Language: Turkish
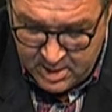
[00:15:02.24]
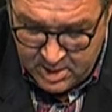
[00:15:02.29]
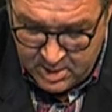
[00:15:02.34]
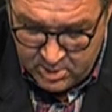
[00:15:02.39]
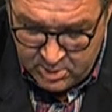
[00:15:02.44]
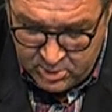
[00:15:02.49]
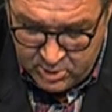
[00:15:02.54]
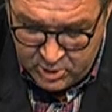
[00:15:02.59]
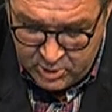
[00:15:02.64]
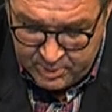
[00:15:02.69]

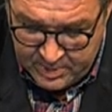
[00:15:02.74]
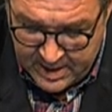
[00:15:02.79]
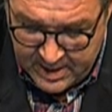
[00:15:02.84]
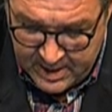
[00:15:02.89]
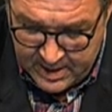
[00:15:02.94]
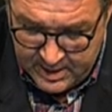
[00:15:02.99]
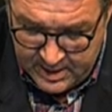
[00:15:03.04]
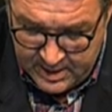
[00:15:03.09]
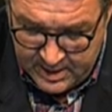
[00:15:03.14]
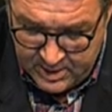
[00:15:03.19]
Ulus
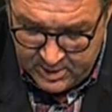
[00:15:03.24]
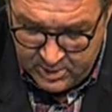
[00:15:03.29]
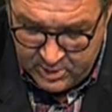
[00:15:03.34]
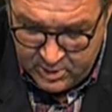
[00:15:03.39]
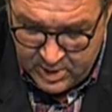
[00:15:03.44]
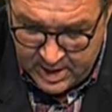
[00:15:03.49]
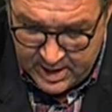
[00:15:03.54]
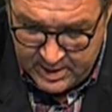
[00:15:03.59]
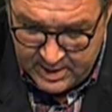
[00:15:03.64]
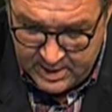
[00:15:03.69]
Barani
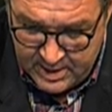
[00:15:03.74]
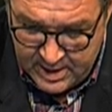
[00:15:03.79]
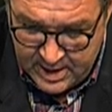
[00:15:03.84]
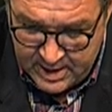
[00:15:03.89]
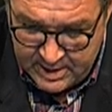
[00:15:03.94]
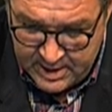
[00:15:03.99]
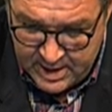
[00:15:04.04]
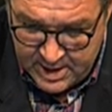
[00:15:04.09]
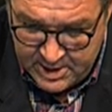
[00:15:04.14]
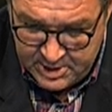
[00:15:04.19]
günaydın
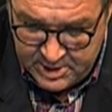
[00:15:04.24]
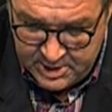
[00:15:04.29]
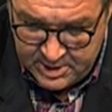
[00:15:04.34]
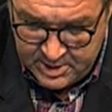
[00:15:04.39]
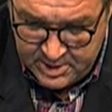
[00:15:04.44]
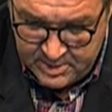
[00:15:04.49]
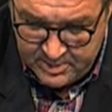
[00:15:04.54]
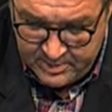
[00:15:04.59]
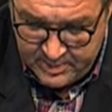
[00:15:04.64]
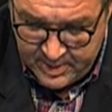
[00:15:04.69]
kardeş.
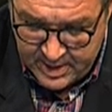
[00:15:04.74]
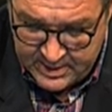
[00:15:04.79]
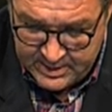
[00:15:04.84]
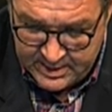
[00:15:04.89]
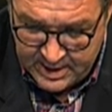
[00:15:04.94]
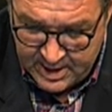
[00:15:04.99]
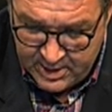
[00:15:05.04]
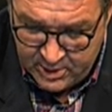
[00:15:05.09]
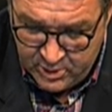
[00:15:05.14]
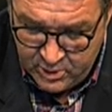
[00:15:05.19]

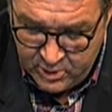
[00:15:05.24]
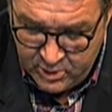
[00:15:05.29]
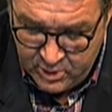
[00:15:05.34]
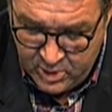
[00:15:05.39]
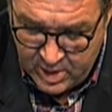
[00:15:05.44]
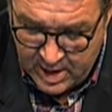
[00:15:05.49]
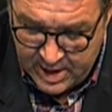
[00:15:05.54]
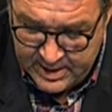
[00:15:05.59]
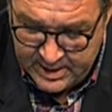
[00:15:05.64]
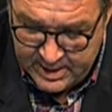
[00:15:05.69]
Pazar günü
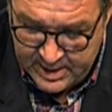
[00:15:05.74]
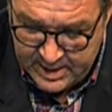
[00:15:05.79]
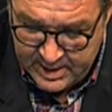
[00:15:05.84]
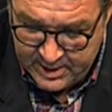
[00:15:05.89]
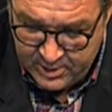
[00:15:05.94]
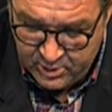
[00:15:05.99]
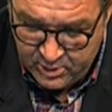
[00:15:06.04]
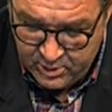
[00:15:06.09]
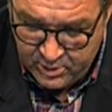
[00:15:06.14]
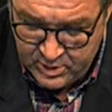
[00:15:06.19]
anneler
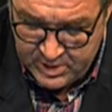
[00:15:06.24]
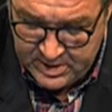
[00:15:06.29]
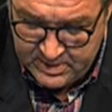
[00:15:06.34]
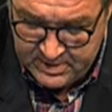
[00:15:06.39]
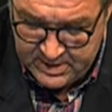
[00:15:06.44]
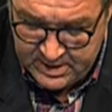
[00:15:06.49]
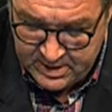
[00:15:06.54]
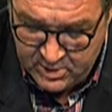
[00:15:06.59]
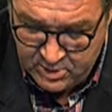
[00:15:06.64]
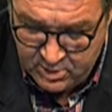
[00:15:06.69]
günü.
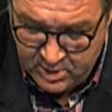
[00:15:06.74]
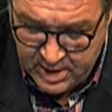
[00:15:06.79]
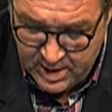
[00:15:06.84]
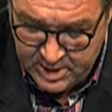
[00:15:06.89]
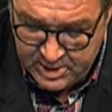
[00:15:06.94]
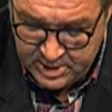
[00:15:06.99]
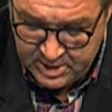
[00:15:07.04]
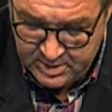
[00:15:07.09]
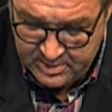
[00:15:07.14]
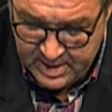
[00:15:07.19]
Kimse sokağa
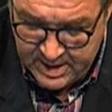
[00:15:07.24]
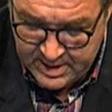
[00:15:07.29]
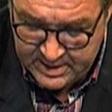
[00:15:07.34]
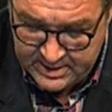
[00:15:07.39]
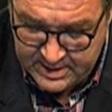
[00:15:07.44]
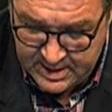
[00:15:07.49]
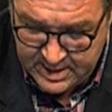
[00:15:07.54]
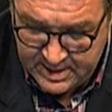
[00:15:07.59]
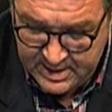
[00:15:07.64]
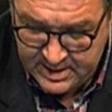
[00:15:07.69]
çıkma
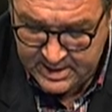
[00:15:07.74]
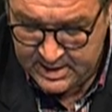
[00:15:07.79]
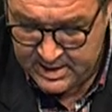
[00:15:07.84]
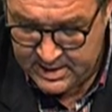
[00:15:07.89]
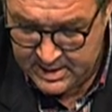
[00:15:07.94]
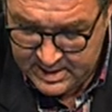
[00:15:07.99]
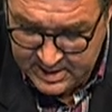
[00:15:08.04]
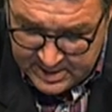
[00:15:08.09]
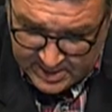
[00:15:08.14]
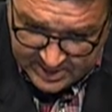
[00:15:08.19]
yasağı.
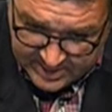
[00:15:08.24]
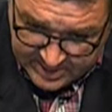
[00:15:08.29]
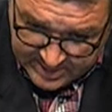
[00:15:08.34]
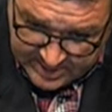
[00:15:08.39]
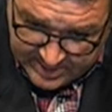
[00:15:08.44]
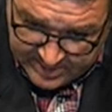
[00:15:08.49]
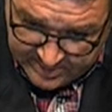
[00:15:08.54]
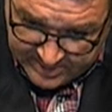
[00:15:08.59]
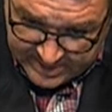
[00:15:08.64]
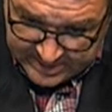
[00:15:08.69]

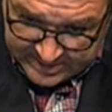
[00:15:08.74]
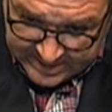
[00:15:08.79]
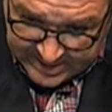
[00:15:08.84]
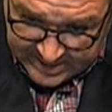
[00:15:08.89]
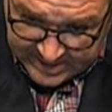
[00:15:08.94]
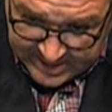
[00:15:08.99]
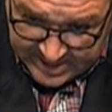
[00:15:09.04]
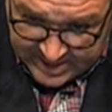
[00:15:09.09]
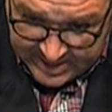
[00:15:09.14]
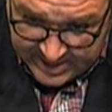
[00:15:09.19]

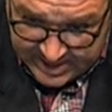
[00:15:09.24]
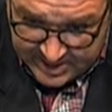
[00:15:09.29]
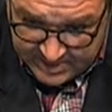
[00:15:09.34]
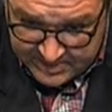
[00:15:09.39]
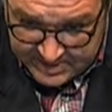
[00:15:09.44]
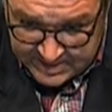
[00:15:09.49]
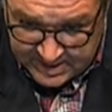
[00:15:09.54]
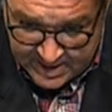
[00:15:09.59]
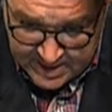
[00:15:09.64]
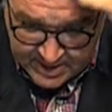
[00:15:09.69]
Mezarlığa gidip
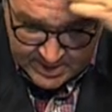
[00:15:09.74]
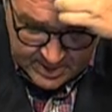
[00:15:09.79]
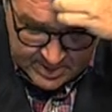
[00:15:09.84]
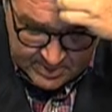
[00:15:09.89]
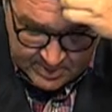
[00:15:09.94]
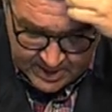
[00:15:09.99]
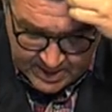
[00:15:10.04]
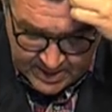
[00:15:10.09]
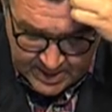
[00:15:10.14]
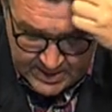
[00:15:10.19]
ziyaret
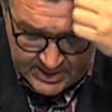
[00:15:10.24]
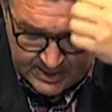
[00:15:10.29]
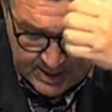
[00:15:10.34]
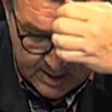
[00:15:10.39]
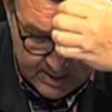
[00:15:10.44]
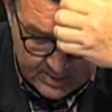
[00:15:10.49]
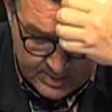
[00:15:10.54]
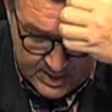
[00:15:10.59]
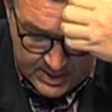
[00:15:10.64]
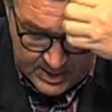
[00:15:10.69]
etmek
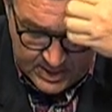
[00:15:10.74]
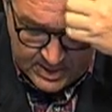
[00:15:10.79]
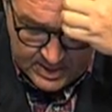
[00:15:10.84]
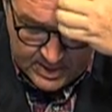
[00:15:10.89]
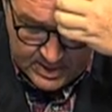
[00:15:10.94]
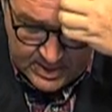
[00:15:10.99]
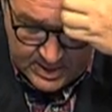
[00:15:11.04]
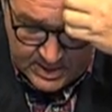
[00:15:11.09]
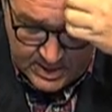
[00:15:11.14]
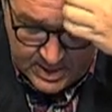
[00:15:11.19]
yasak mı?
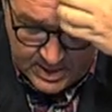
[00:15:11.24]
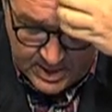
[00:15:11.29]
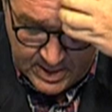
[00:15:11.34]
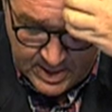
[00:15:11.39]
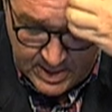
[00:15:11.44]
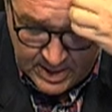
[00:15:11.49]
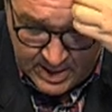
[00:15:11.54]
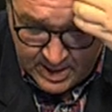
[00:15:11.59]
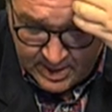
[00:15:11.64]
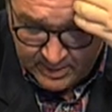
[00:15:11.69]

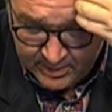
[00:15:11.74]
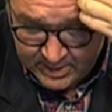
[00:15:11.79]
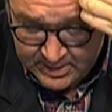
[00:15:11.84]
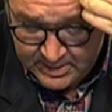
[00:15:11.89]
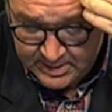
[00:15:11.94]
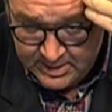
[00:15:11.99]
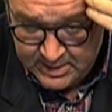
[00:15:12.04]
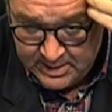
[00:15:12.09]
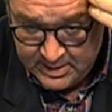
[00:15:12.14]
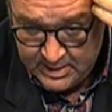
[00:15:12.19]

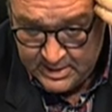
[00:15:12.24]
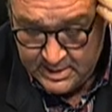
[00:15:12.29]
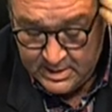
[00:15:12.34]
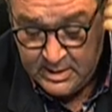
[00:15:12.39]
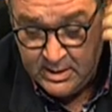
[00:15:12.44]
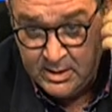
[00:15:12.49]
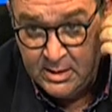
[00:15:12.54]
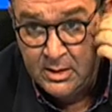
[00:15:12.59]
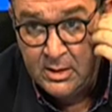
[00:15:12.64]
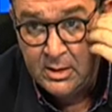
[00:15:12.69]
Evet.
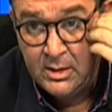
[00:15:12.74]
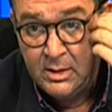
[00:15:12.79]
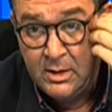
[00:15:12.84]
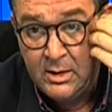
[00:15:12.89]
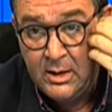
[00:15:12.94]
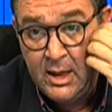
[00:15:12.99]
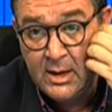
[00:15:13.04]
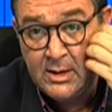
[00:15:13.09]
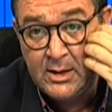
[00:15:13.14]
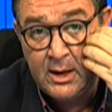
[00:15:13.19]

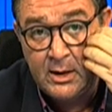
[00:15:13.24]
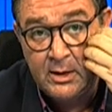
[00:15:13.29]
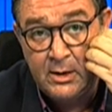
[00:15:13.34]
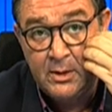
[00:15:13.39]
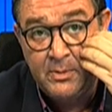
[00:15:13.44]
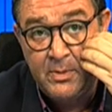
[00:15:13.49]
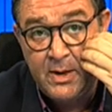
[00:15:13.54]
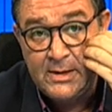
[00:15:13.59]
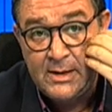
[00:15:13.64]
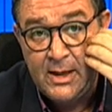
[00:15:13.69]

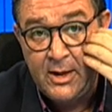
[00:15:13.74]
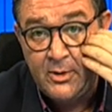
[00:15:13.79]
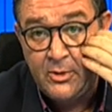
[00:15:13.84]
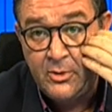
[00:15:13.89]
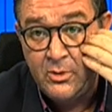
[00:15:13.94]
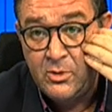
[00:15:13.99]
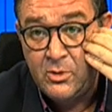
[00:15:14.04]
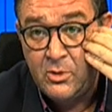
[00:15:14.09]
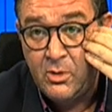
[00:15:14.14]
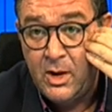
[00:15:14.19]
Yasaktır. Pazar
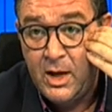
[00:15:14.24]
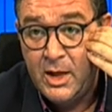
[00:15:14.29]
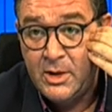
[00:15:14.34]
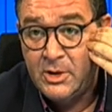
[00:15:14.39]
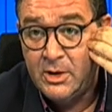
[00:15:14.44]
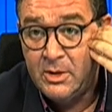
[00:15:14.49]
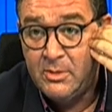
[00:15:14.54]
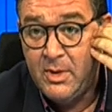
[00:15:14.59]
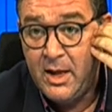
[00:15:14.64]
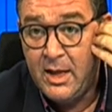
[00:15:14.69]
günü sokağa
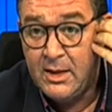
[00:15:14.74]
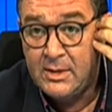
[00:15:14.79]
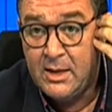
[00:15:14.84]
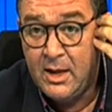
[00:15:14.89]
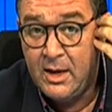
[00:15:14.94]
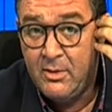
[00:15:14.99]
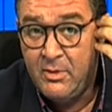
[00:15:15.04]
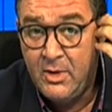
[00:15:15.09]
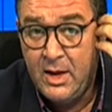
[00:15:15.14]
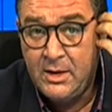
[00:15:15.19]
çıkma
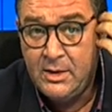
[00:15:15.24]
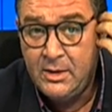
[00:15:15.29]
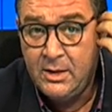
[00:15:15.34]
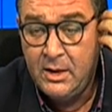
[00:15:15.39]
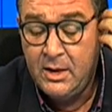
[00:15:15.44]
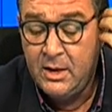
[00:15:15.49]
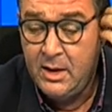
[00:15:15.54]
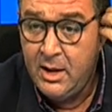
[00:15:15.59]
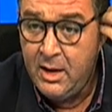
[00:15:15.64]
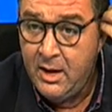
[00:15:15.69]
yasağı var.
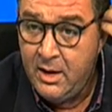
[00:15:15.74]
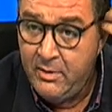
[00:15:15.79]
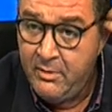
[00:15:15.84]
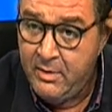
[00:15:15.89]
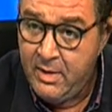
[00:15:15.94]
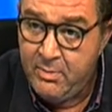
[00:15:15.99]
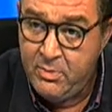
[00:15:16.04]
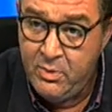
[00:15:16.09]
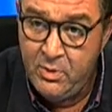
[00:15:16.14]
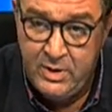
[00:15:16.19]

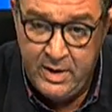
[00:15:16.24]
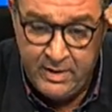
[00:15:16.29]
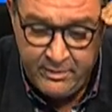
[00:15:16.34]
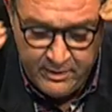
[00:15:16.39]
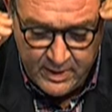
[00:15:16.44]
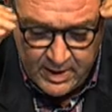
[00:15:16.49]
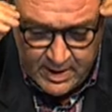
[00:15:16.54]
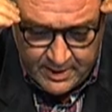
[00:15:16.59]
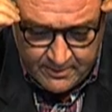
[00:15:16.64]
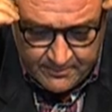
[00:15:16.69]
Ve bu
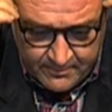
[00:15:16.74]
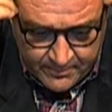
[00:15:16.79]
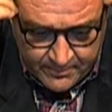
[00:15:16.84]
defa